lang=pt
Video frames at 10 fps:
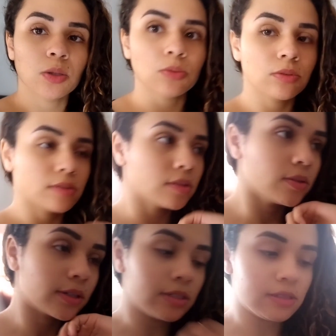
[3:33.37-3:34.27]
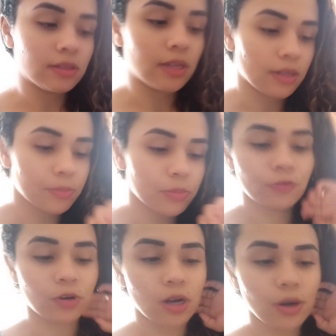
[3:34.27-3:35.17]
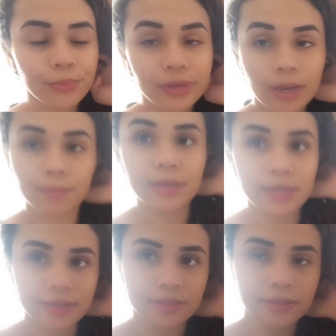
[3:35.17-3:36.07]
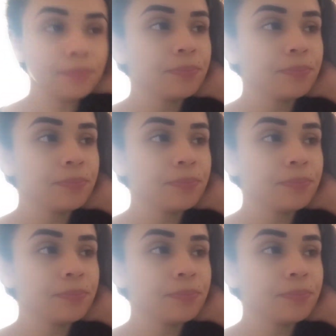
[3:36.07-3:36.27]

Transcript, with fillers: louça, organizei limpou o fogão e a mesa.